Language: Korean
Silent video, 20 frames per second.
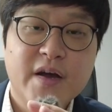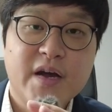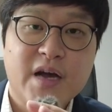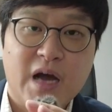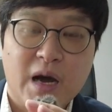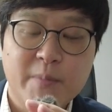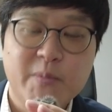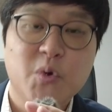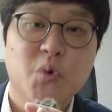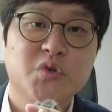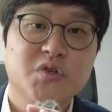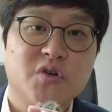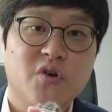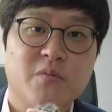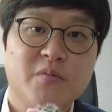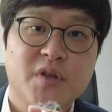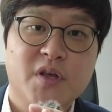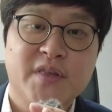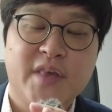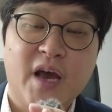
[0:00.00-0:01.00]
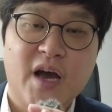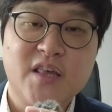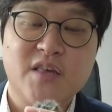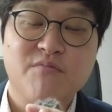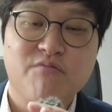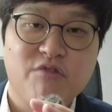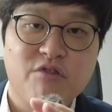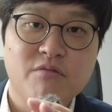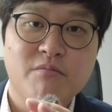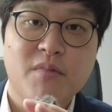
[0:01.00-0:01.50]
감이 오실 겁니다. 제가
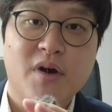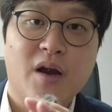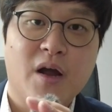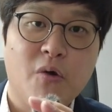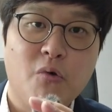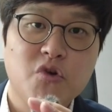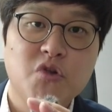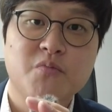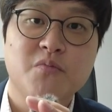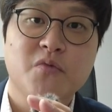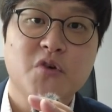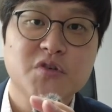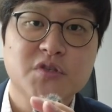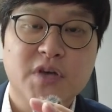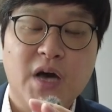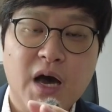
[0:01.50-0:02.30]
지금 무슨 말을 하고 싶은 건지.